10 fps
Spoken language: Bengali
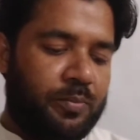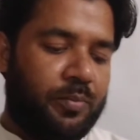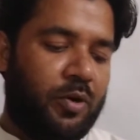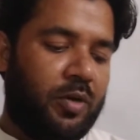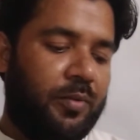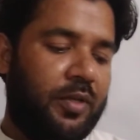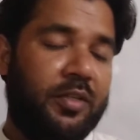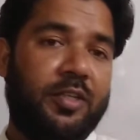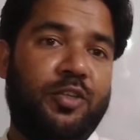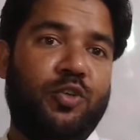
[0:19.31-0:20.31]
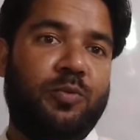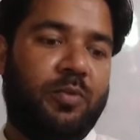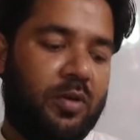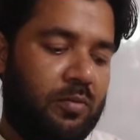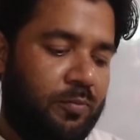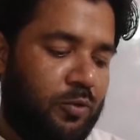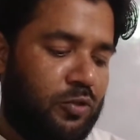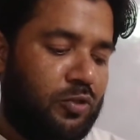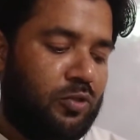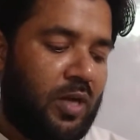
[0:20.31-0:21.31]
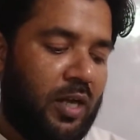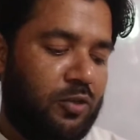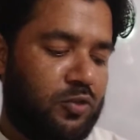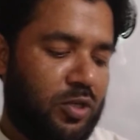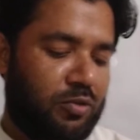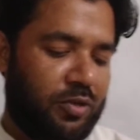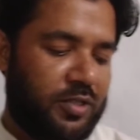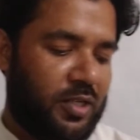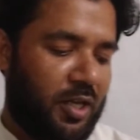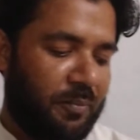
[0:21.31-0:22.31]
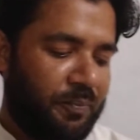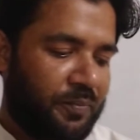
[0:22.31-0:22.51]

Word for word: পর্বে দ্বিতীয় পর্ব পর্যন্ত আলোচনা করেছিলাম